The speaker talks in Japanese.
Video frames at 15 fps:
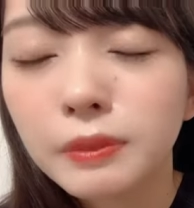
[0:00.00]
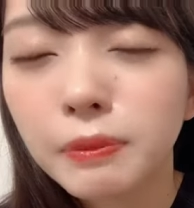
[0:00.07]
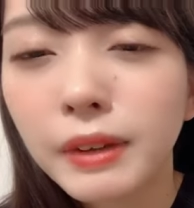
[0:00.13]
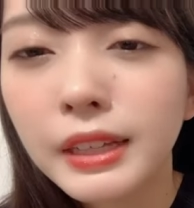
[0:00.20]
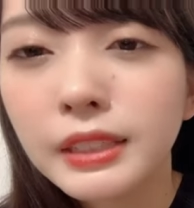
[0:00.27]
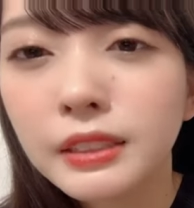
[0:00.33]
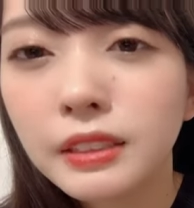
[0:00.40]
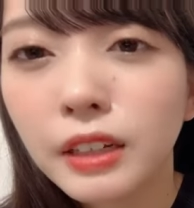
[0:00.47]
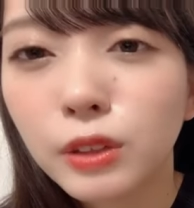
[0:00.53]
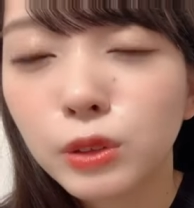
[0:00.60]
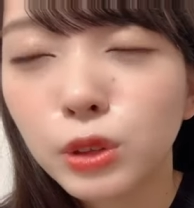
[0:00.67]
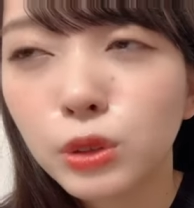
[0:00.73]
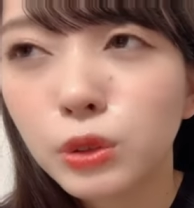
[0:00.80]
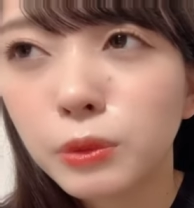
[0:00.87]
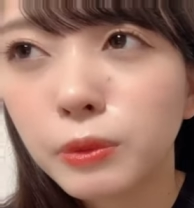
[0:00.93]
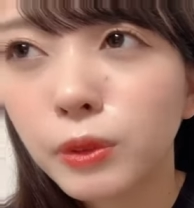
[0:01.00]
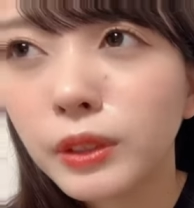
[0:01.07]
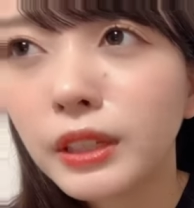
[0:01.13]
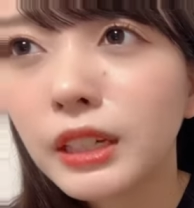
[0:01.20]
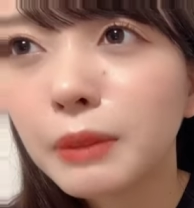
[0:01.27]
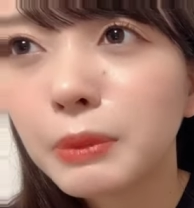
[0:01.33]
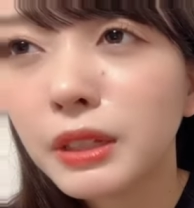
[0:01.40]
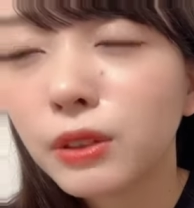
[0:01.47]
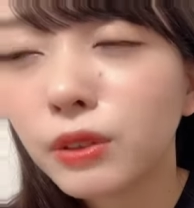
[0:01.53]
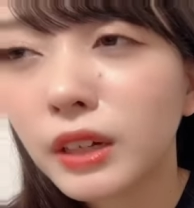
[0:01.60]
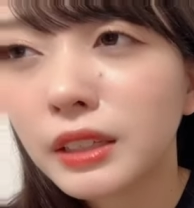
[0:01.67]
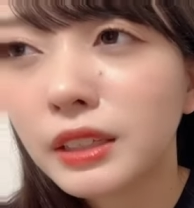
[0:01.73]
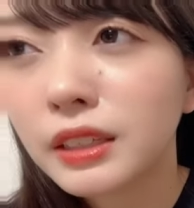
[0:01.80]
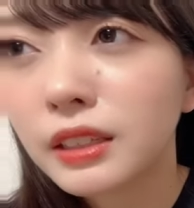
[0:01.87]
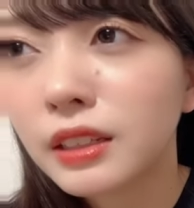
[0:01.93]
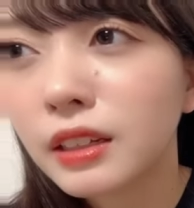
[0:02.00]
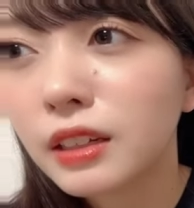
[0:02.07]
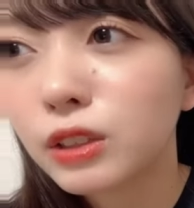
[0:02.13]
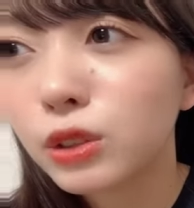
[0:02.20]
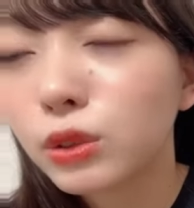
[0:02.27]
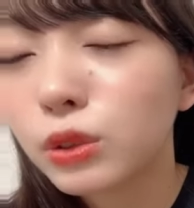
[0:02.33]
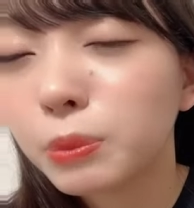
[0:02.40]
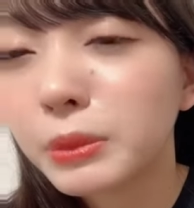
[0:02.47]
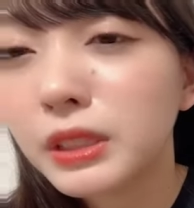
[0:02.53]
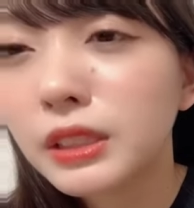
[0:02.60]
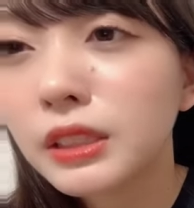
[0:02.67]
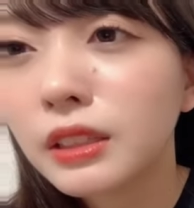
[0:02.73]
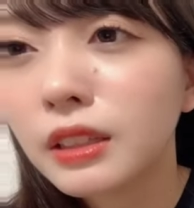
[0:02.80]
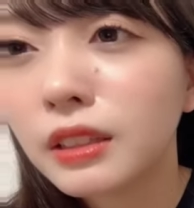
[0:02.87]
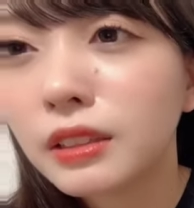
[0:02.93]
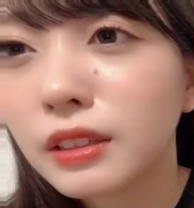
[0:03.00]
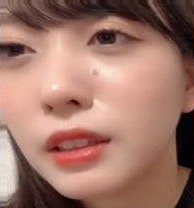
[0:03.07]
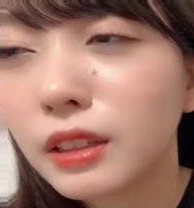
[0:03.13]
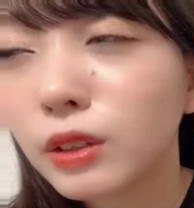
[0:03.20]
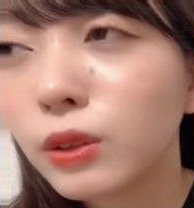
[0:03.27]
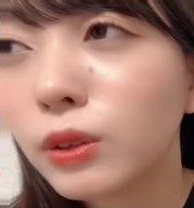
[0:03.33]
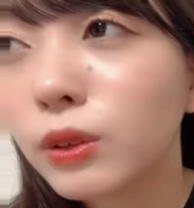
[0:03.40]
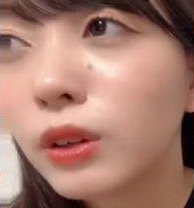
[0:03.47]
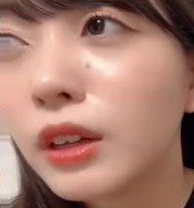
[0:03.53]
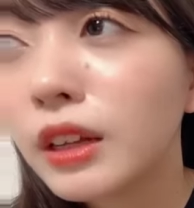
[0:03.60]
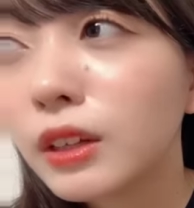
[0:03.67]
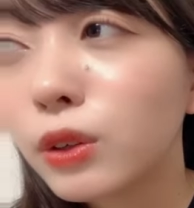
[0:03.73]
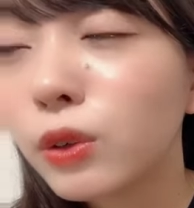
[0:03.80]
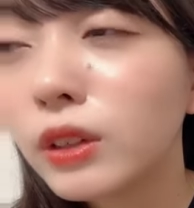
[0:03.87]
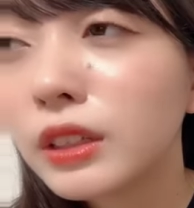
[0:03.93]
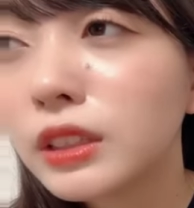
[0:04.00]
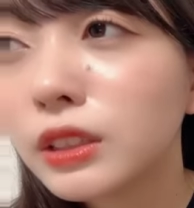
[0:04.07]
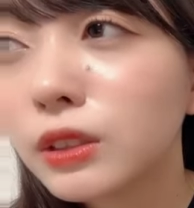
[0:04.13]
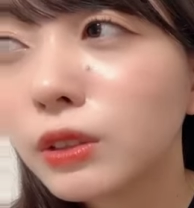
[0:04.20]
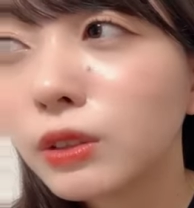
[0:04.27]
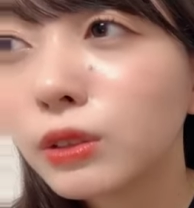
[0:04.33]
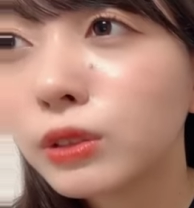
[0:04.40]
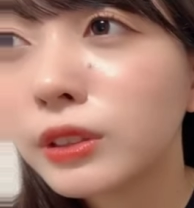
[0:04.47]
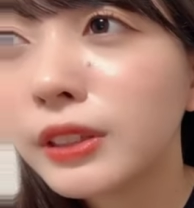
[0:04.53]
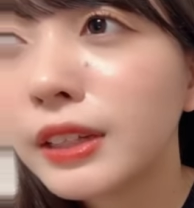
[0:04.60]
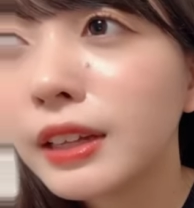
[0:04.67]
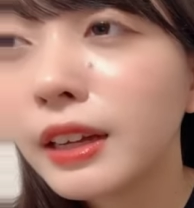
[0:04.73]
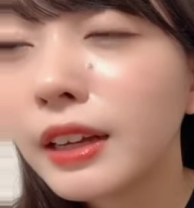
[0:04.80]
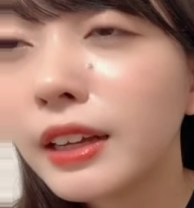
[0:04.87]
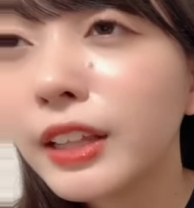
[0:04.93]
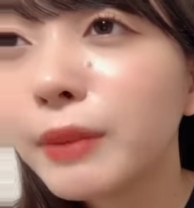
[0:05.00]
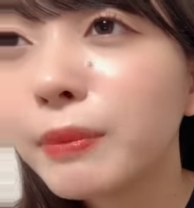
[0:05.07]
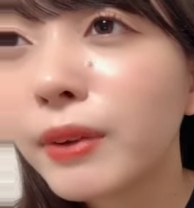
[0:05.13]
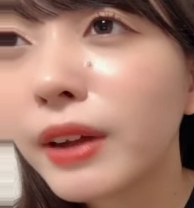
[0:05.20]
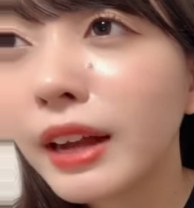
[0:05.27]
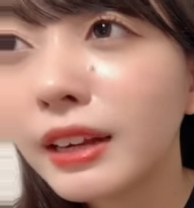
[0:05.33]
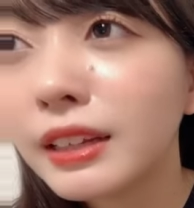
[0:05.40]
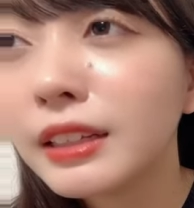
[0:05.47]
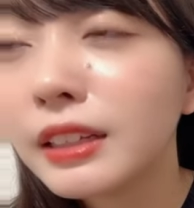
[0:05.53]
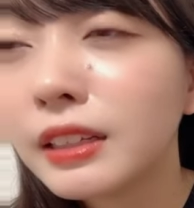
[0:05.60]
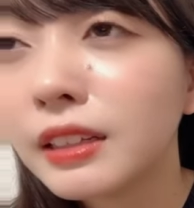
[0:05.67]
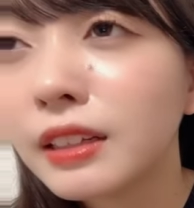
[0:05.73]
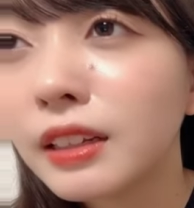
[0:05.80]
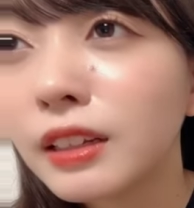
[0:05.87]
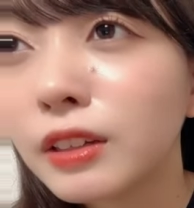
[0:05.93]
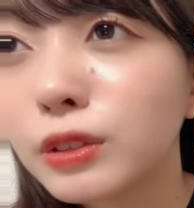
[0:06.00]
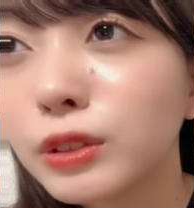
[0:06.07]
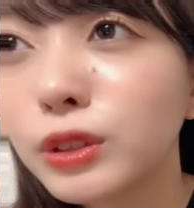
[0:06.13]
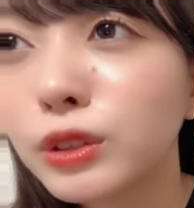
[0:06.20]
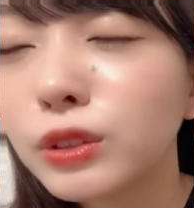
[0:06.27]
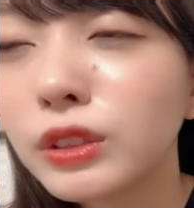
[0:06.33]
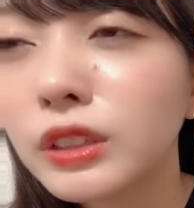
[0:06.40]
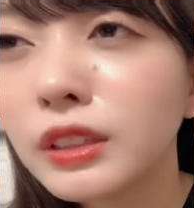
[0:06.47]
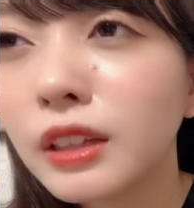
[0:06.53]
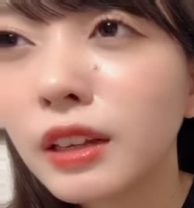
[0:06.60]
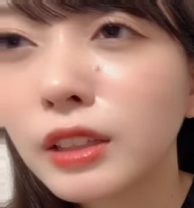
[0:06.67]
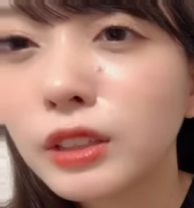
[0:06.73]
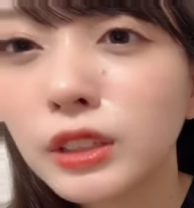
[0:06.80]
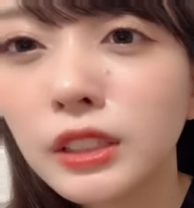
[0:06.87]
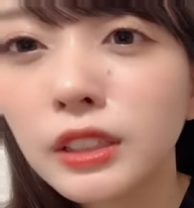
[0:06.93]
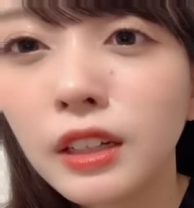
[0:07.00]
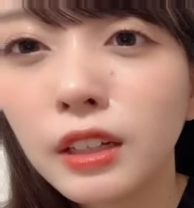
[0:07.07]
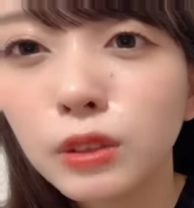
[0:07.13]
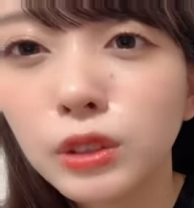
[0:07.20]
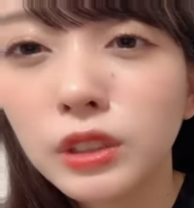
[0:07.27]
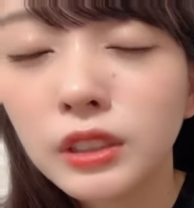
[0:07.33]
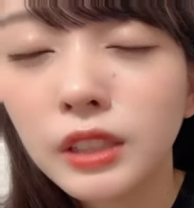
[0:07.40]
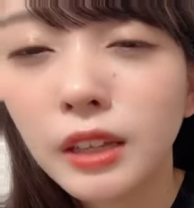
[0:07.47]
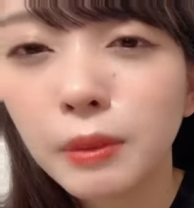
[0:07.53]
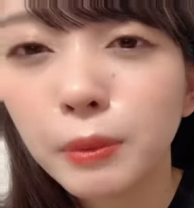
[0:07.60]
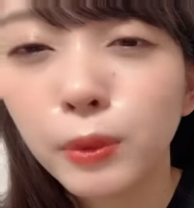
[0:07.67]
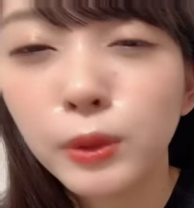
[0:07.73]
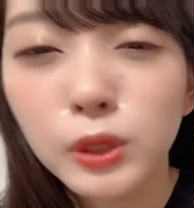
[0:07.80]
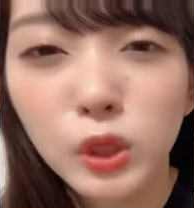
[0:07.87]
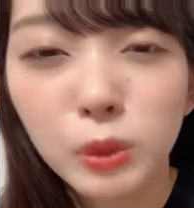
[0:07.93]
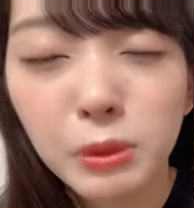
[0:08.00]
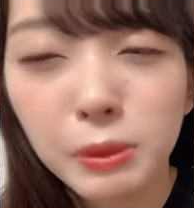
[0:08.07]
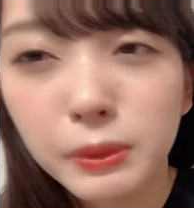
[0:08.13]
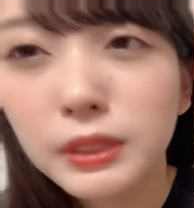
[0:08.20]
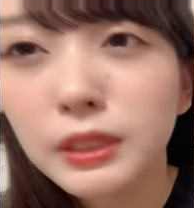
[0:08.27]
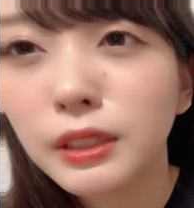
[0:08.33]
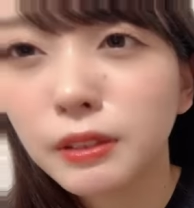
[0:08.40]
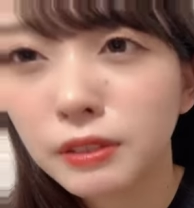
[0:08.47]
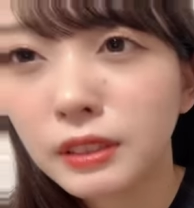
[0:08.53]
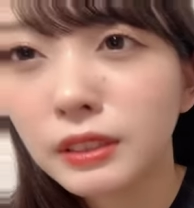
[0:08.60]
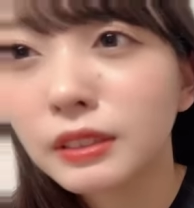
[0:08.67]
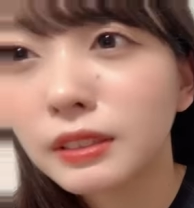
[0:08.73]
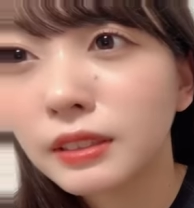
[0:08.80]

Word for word: 前あのちょっとお手紙の書き方がちょっとミスったんだけど5月4の振り替えでもあり普通になんか追加として申し込めましたよね。